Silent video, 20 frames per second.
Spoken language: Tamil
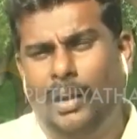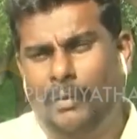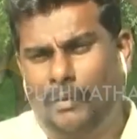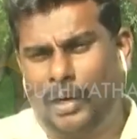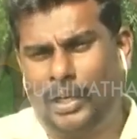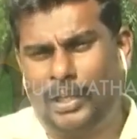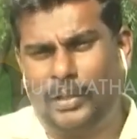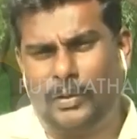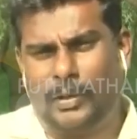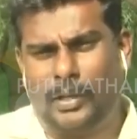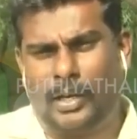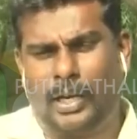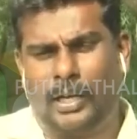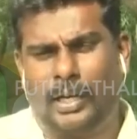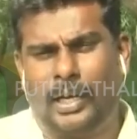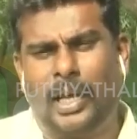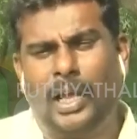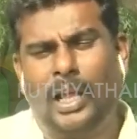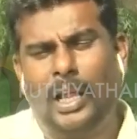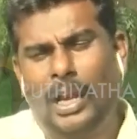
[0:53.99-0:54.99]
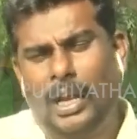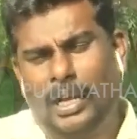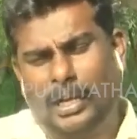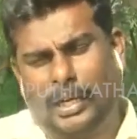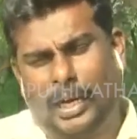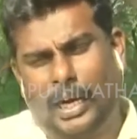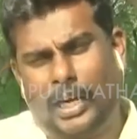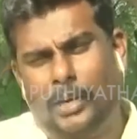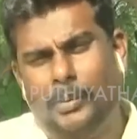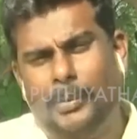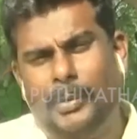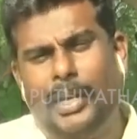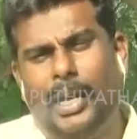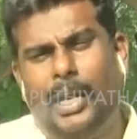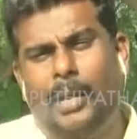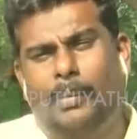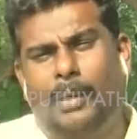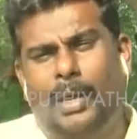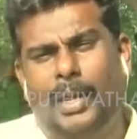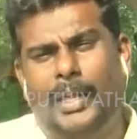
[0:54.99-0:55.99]
வாழ்ந்து வருகிறாங்க
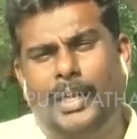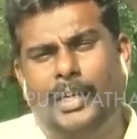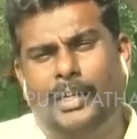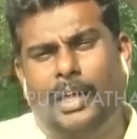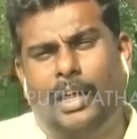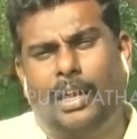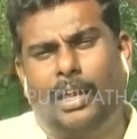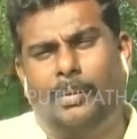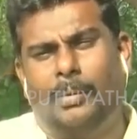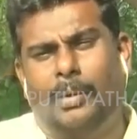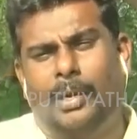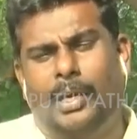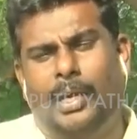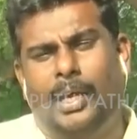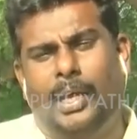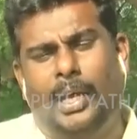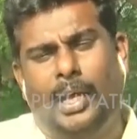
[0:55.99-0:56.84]
கடுமையான மழையின் காரணமாக